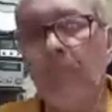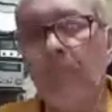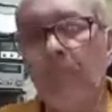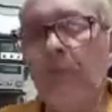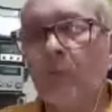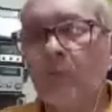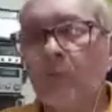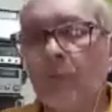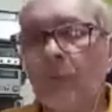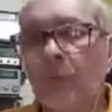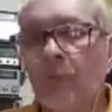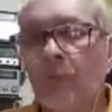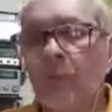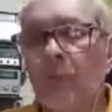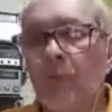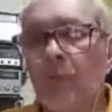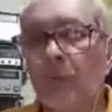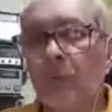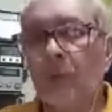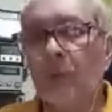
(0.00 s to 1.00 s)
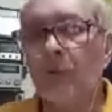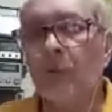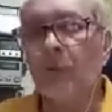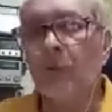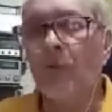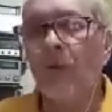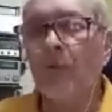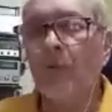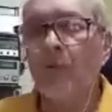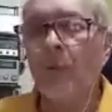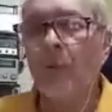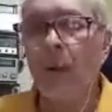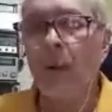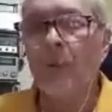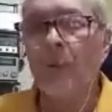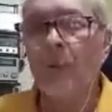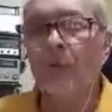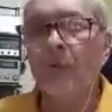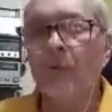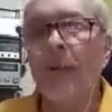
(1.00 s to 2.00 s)
que vinham sendo importantes
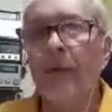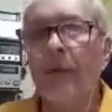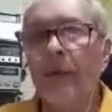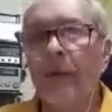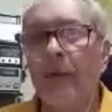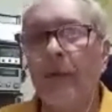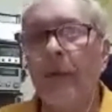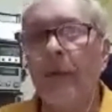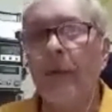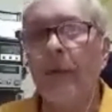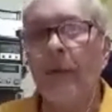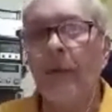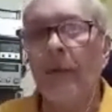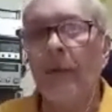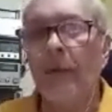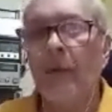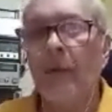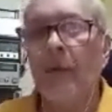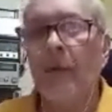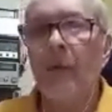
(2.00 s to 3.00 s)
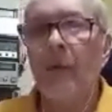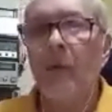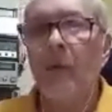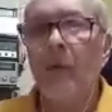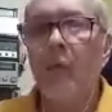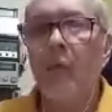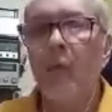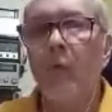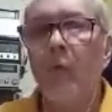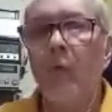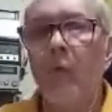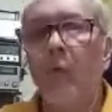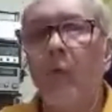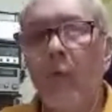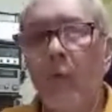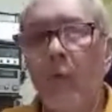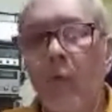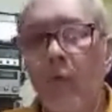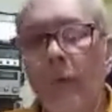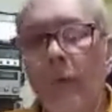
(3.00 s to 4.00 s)
no elenco sair, né?
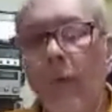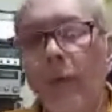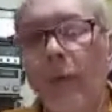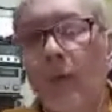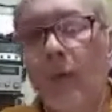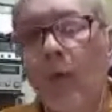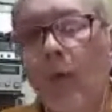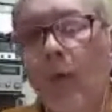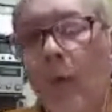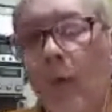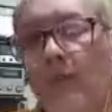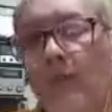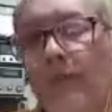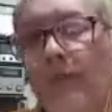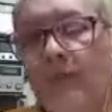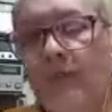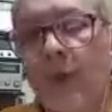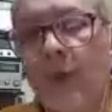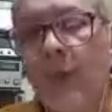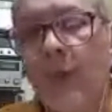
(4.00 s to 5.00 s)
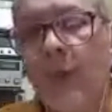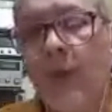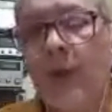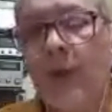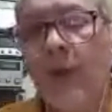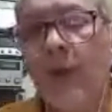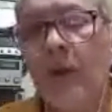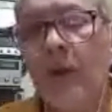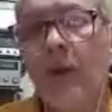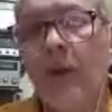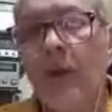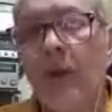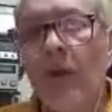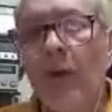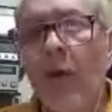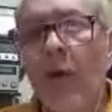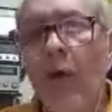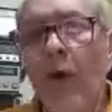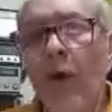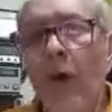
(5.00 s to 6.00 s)
O, o Danilo Gomes
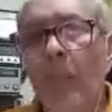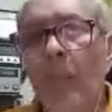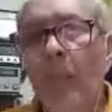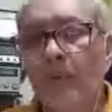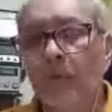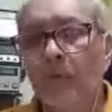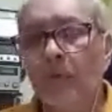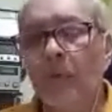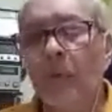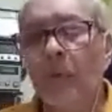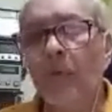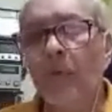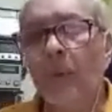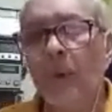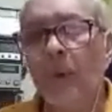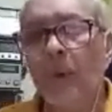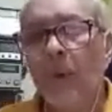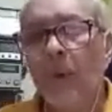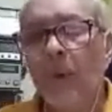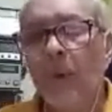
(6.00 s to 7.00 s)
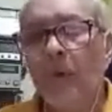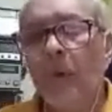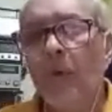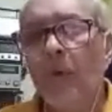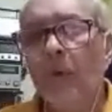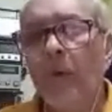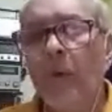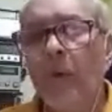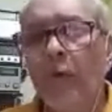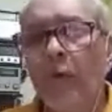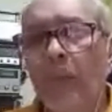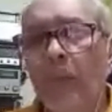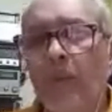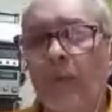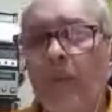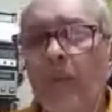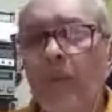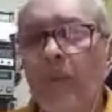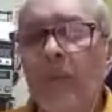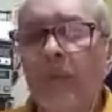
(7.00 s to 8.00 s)
e o Robertson. Então,
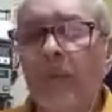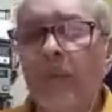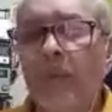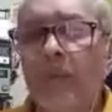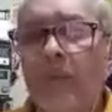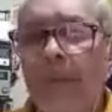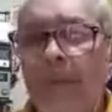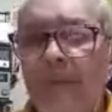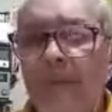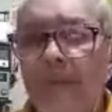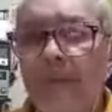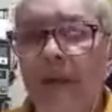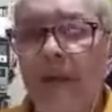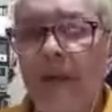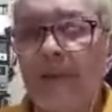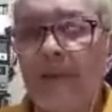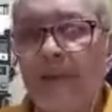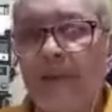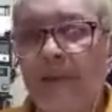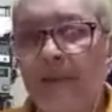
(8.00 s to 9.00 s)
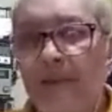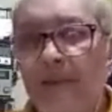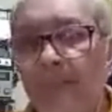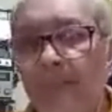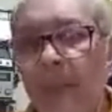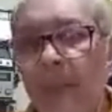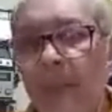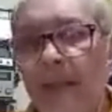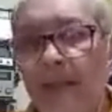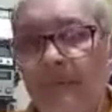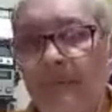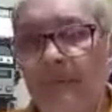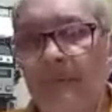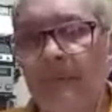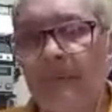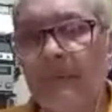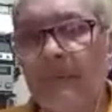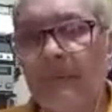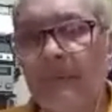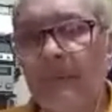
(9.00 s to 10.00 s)
naturalmente, o Atlético vai precisar dessas
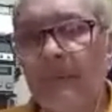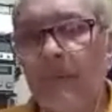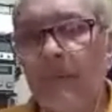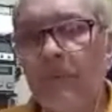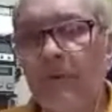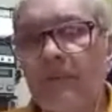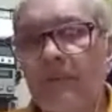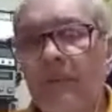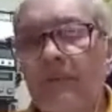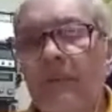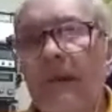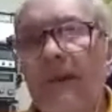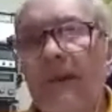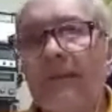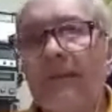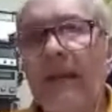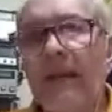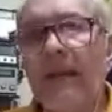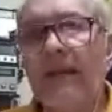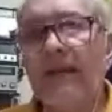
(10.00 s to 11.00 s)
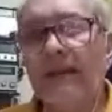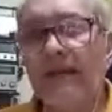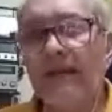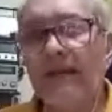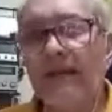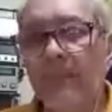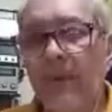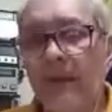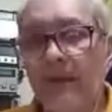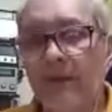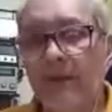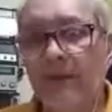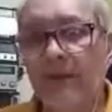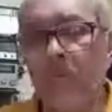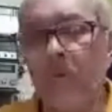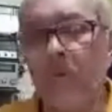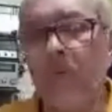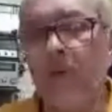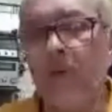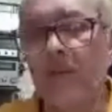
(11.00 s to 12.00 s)
peças. Você já tem
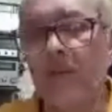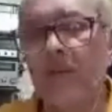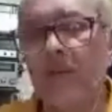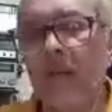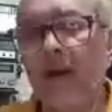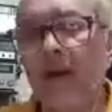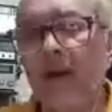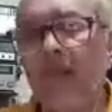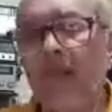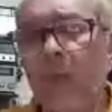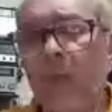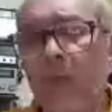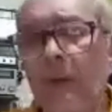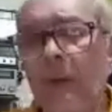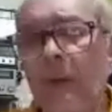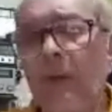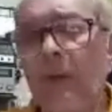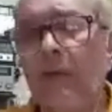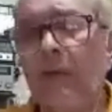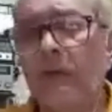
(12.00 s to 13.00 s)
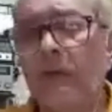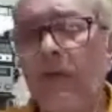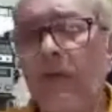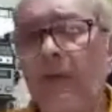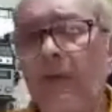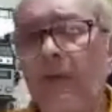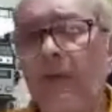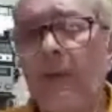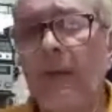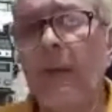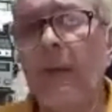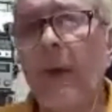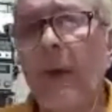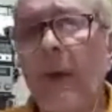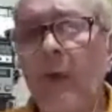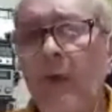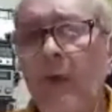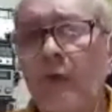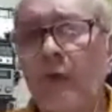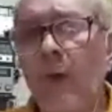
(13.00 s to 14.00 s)
essas peças conversadas? O Atlético já
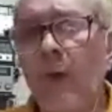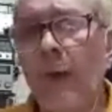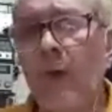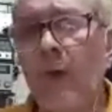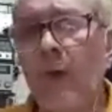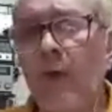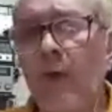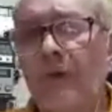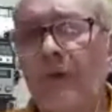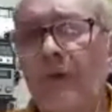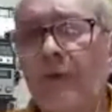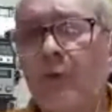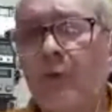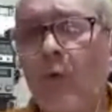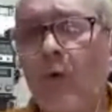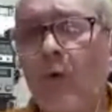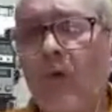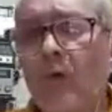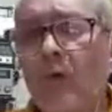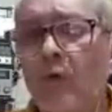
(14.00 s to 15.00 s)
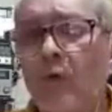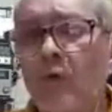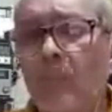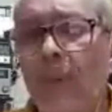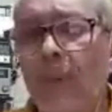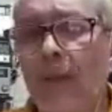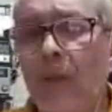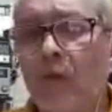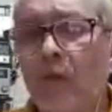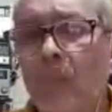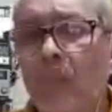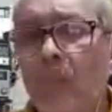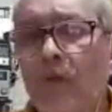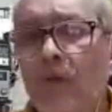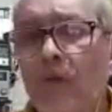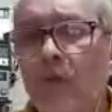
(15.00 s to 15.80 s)
tem os jogadores escolhidos para